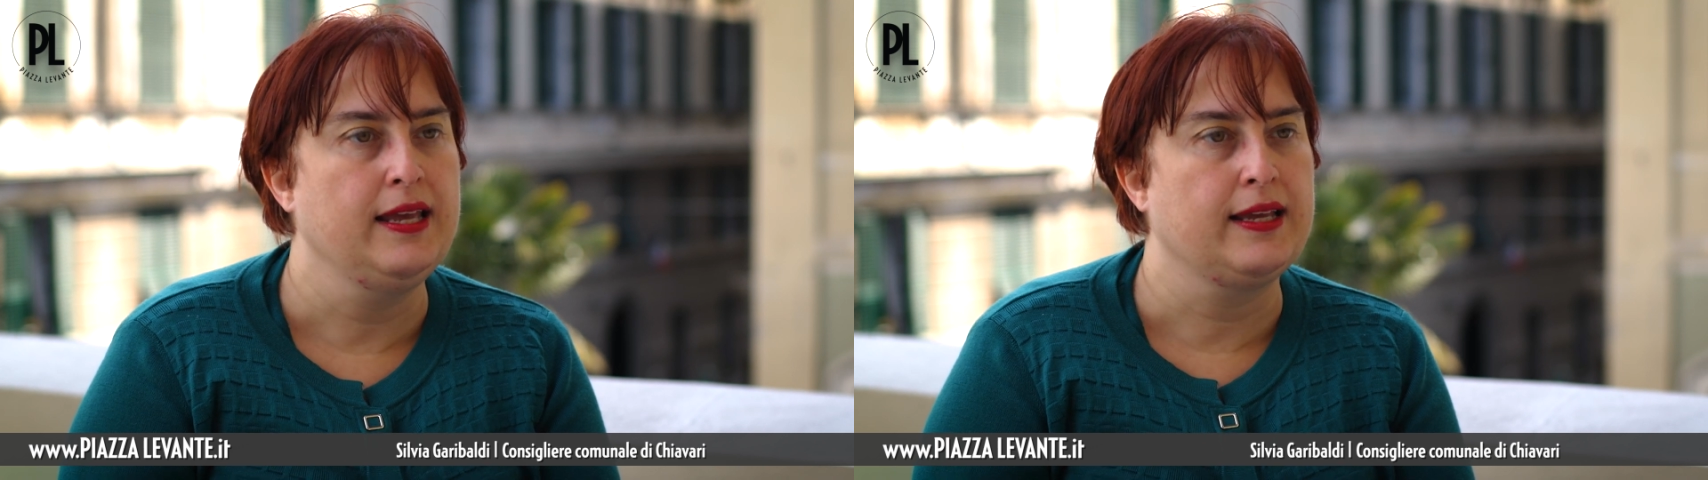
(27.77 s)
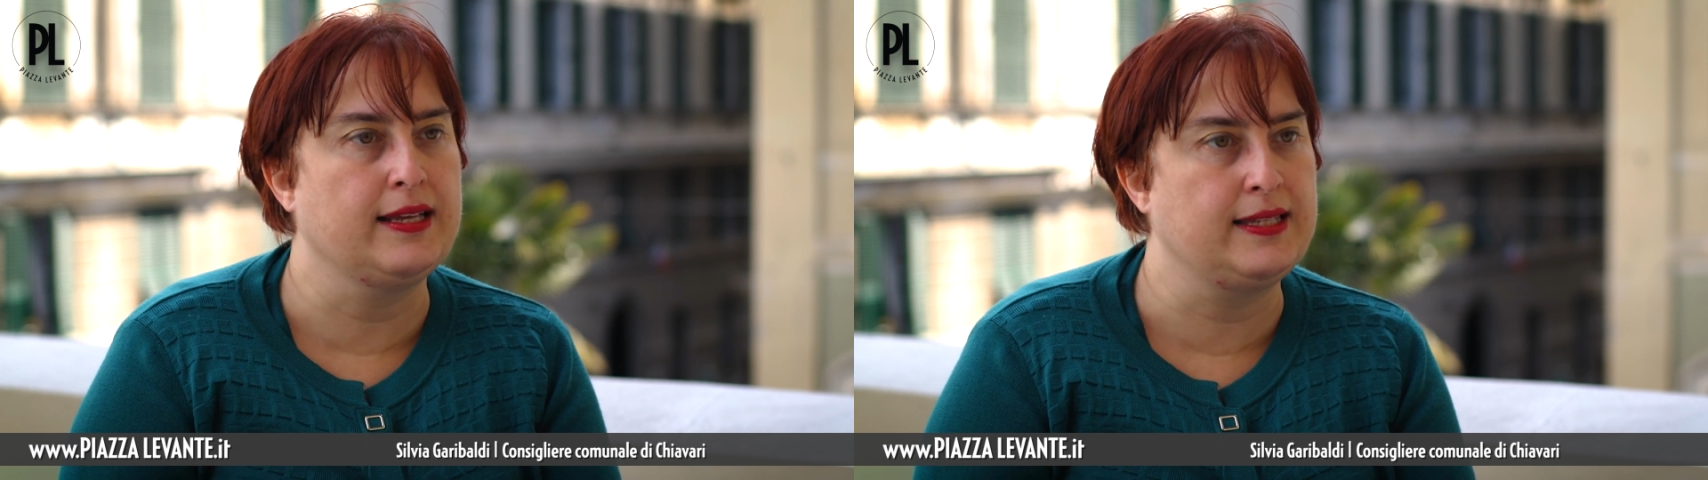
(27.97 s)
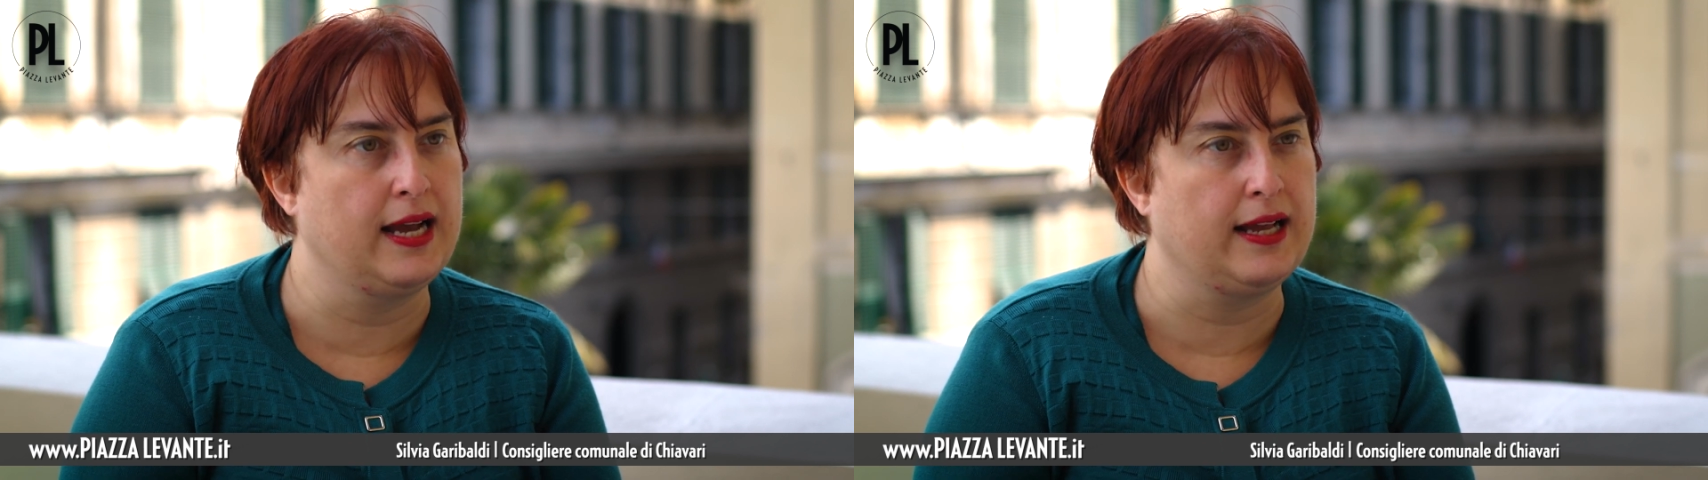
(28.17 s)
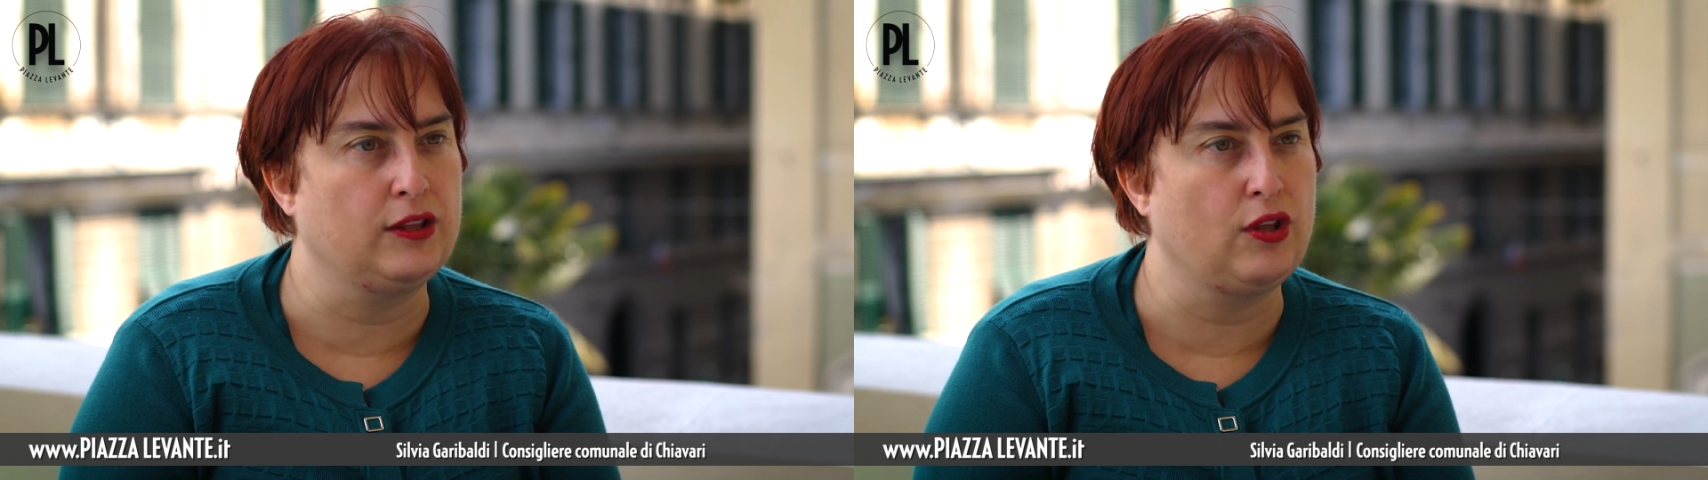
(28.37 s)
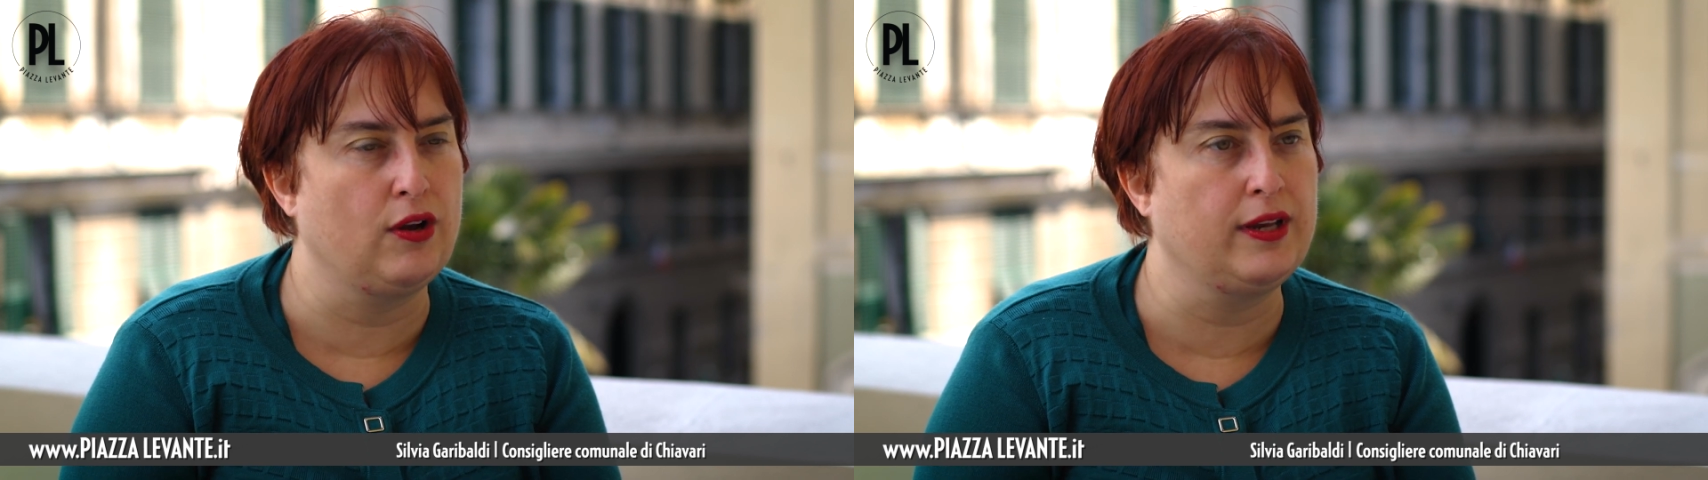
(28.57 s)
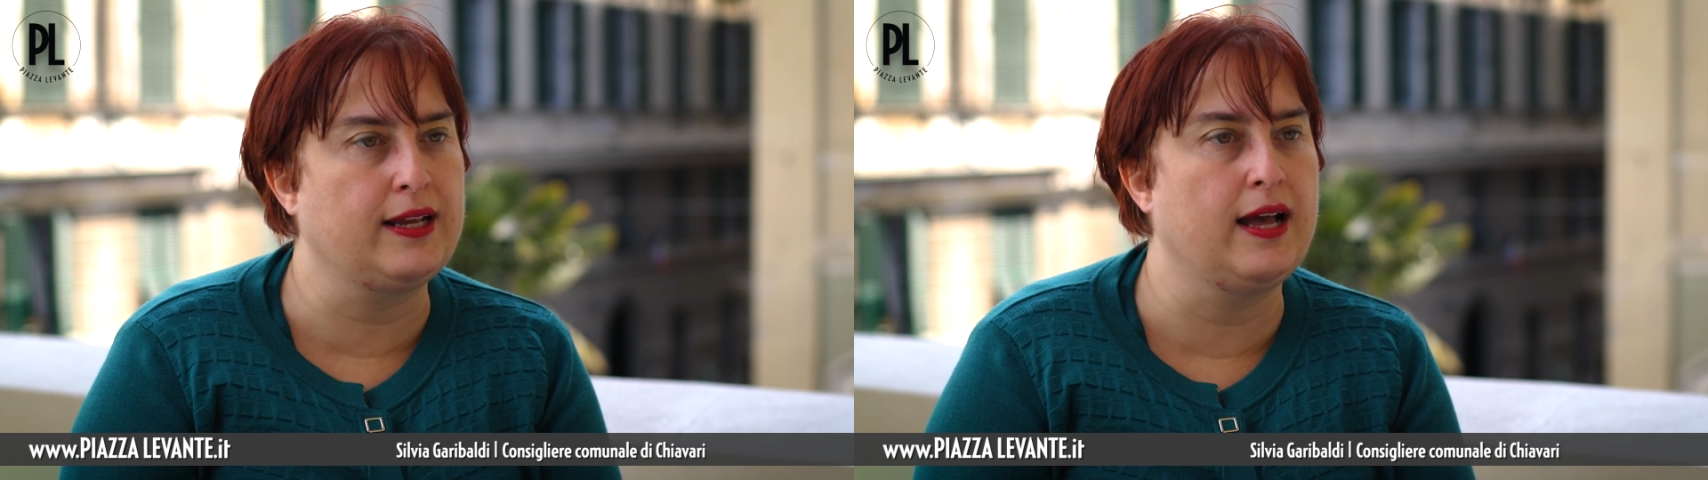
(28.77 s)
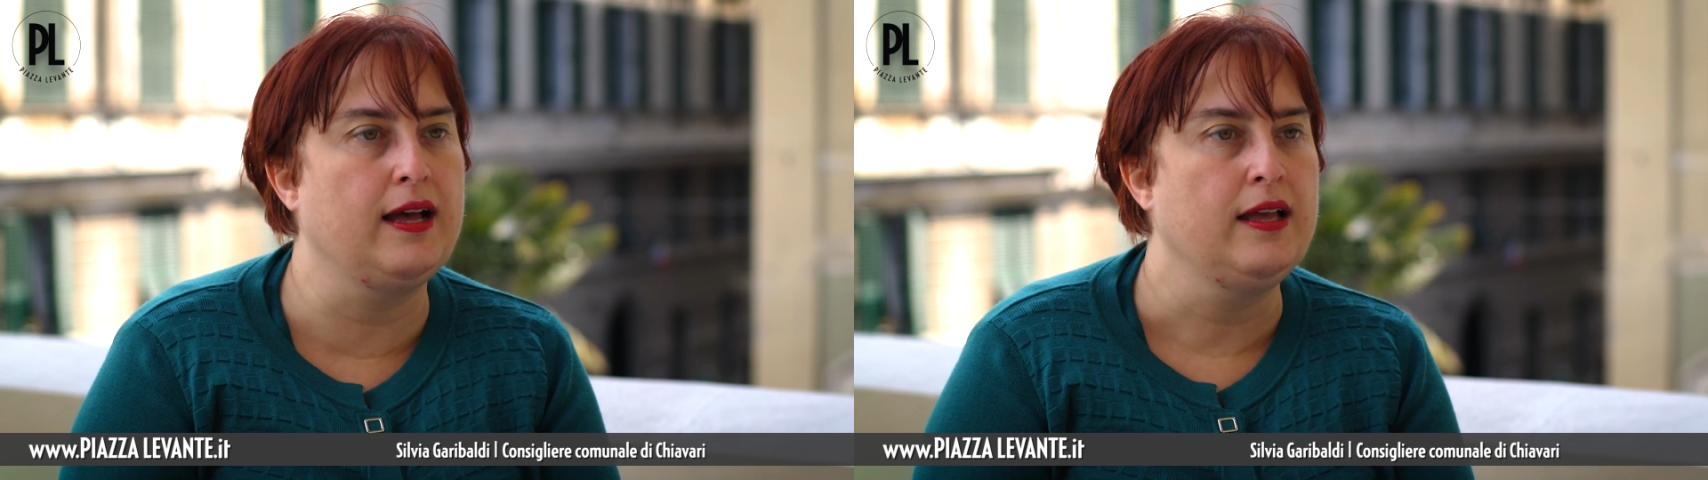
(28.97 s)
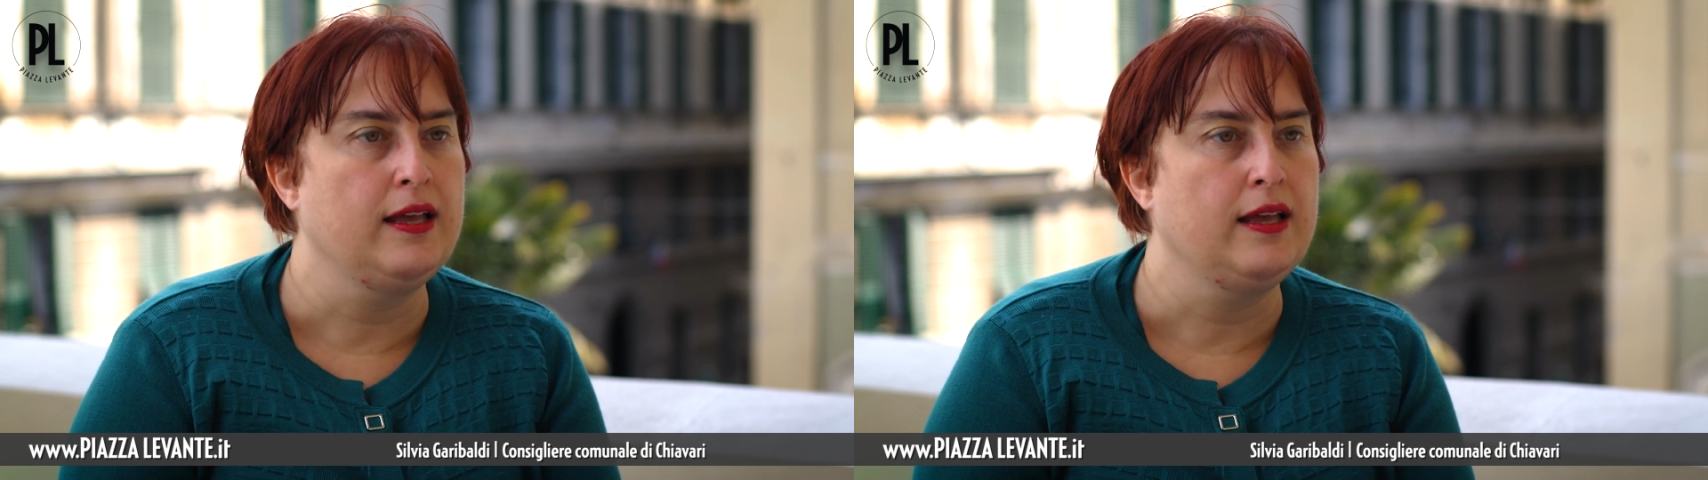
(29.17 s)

che sia cattolica,